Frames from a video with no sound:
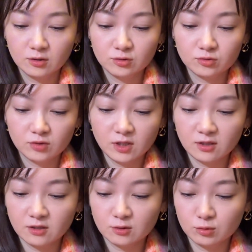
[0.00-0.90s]
所以
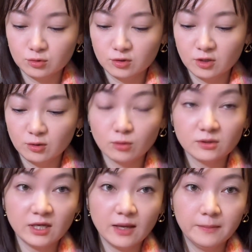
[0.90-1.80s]
呢，我觉得冬
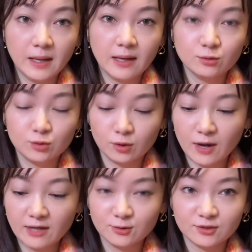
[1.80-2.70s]
天嘛，雪
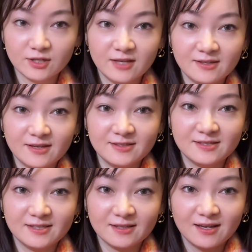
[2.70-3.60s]
花就是很应
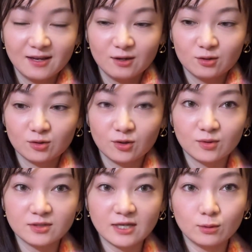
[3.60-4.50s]
景，所以
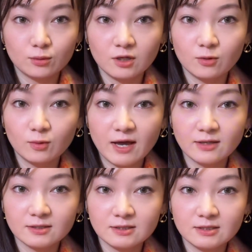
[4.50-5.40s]
我再用另外
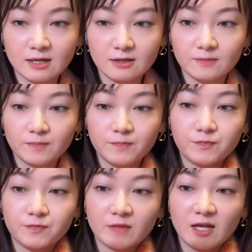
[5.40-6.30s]
的线，
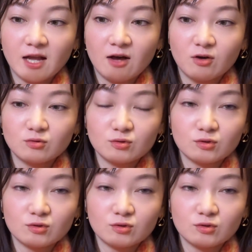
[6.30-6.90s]
然后去